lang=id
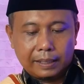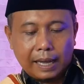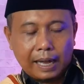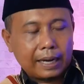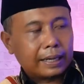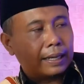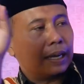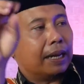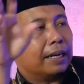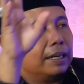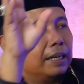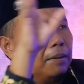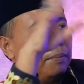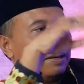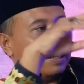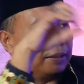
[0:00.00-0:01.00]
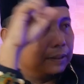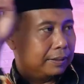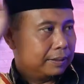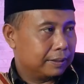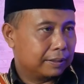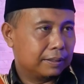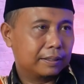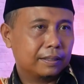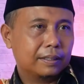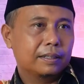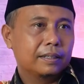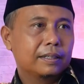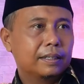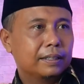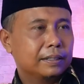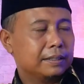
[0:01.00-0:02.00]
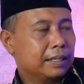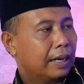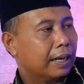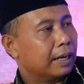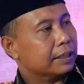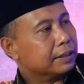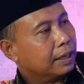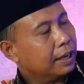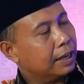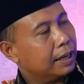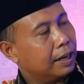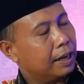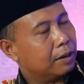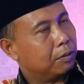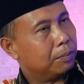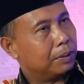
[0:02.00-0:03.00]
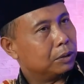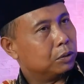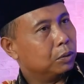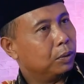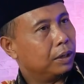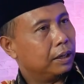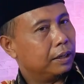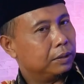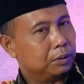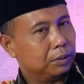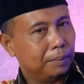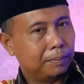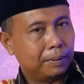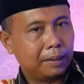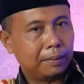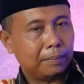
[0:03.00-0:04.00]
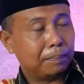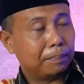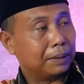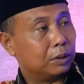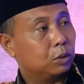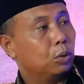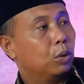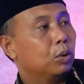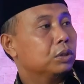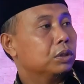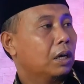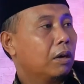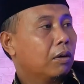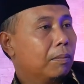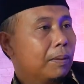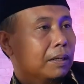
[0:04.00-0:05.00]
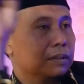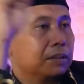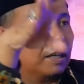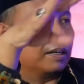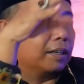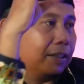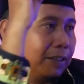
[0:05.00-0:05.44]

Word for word: ke arkanil bait. Cak kasara anu maturen itu Mbak petuh saldo masat.